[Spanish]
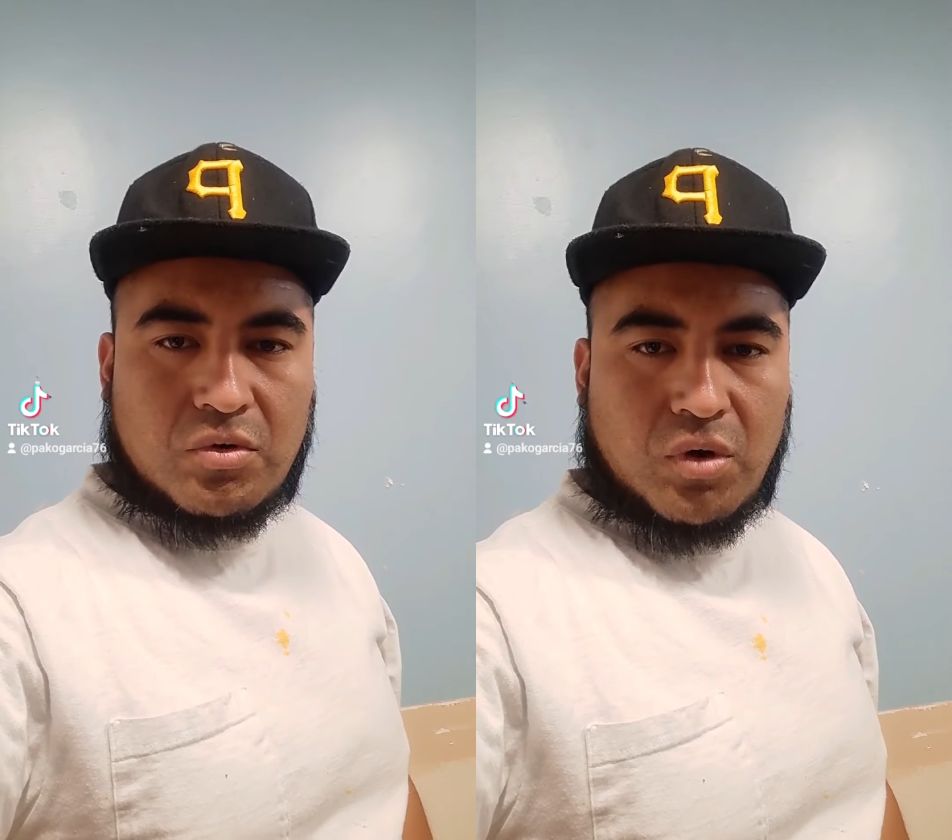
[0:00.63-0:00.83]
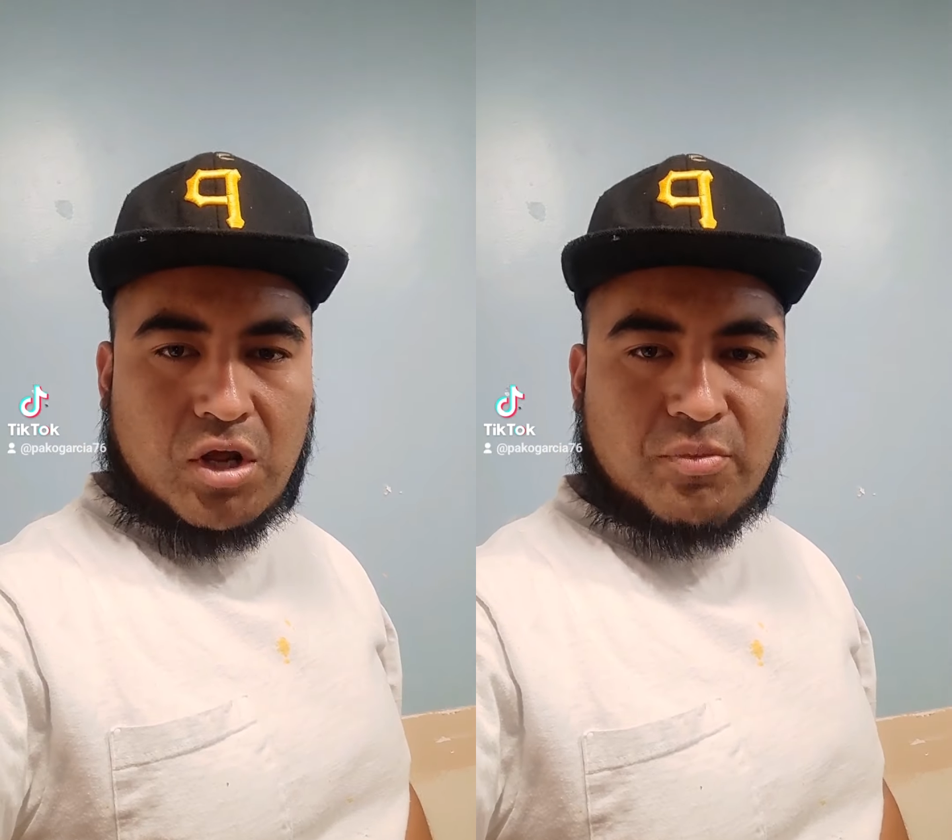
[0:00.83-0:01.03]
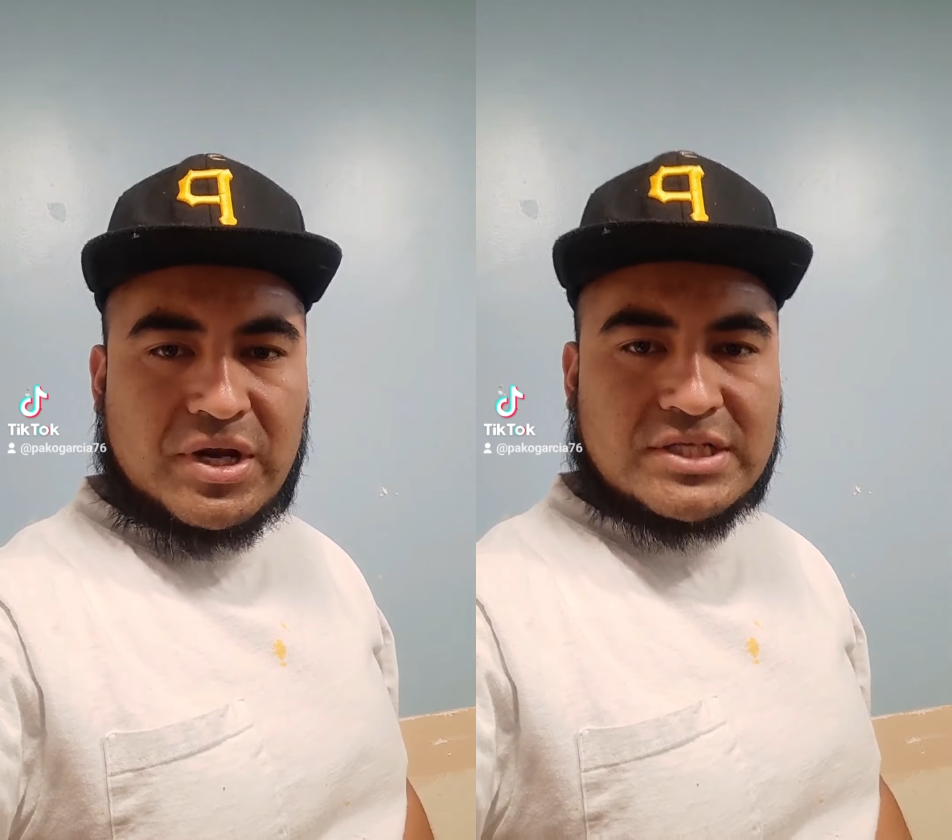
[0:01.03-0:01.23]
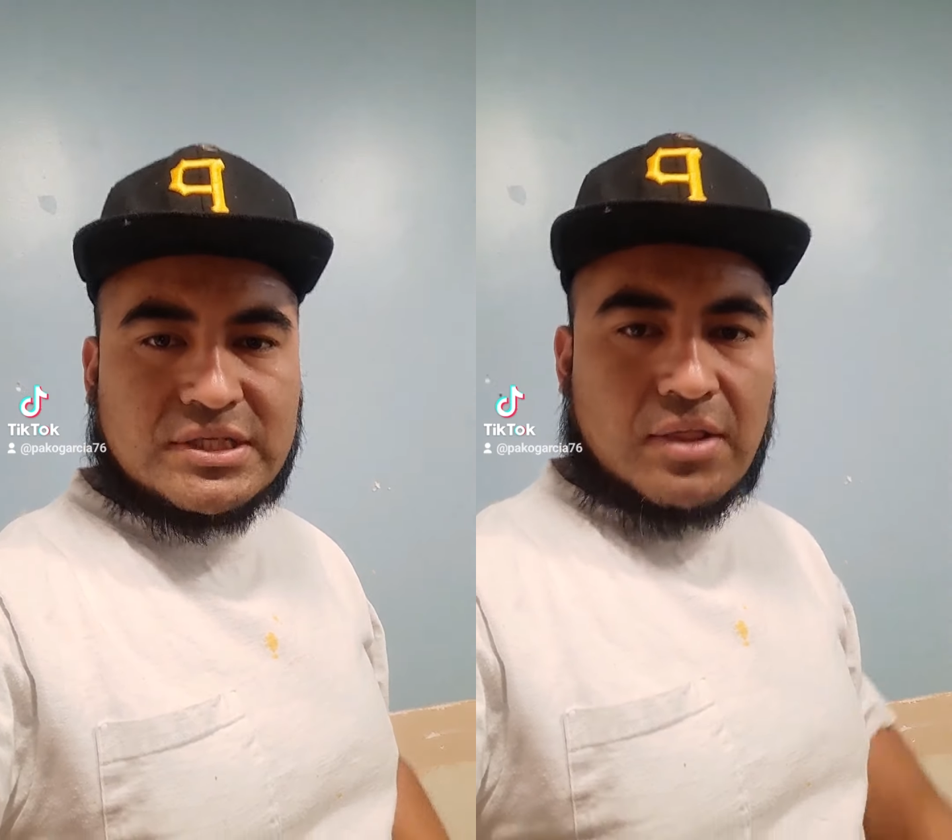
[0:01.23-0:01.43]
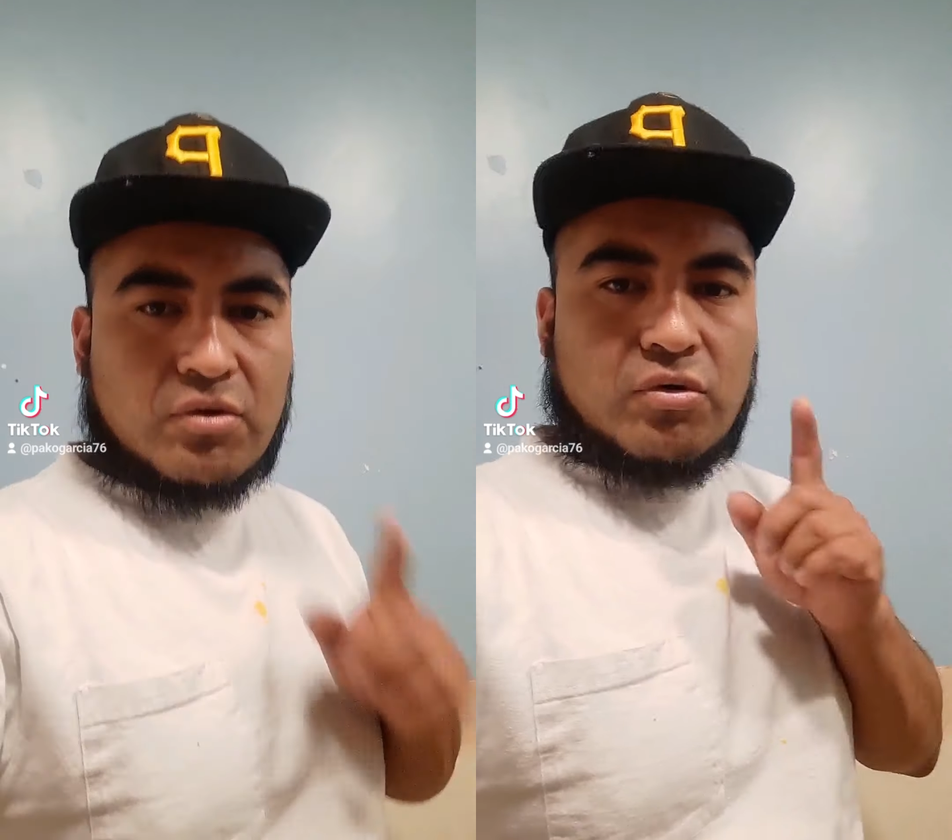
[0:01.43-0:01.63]
Hola, ¿cómo han
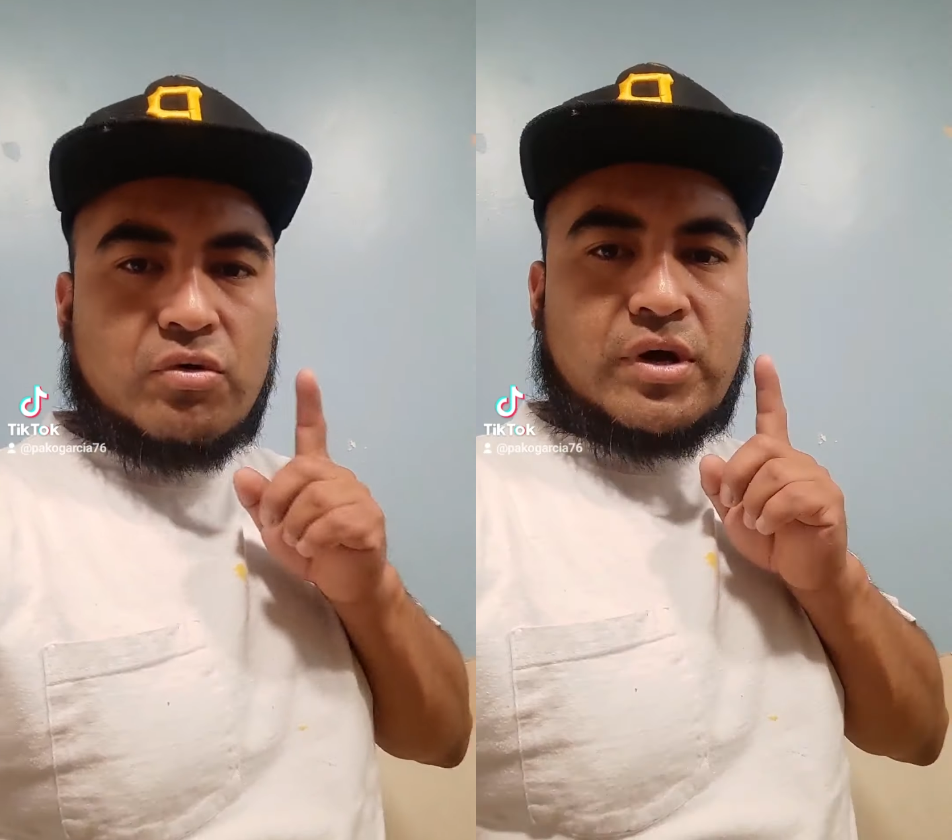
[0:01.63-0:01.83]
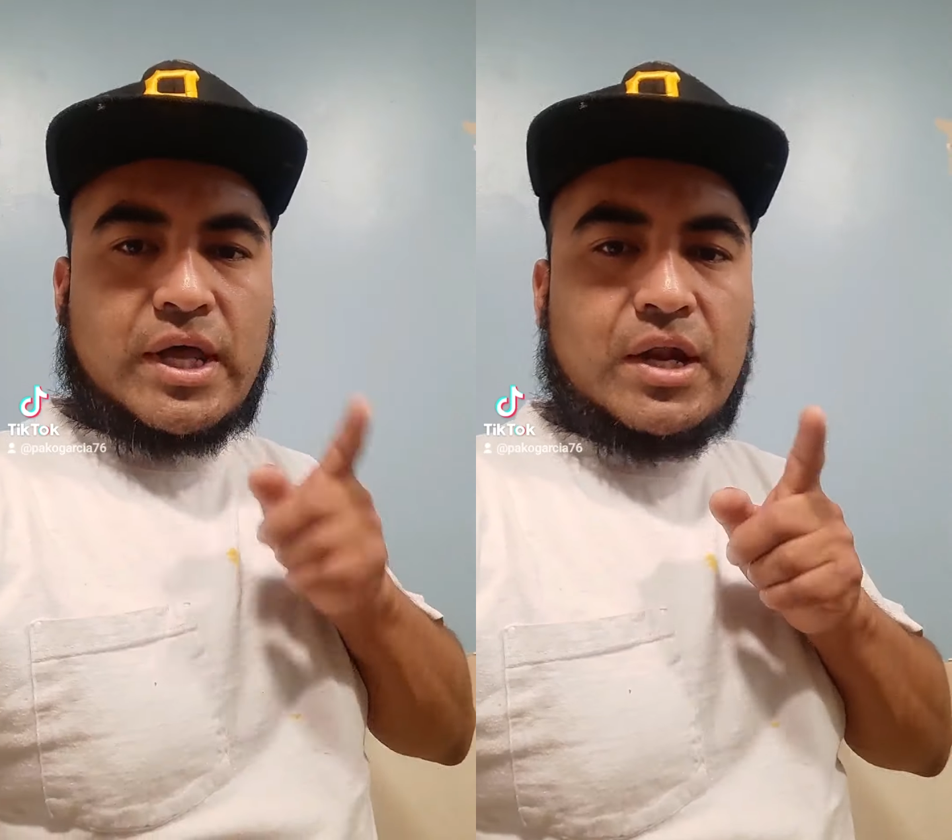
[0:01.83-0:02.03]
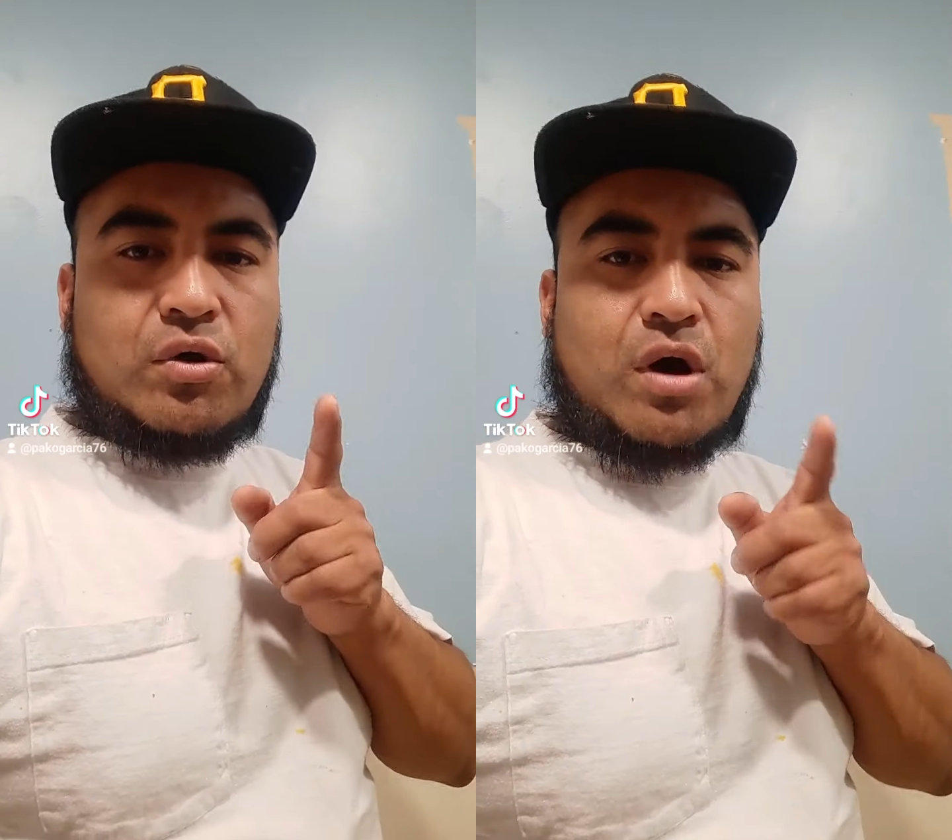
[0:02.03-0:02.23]
estado? Hello,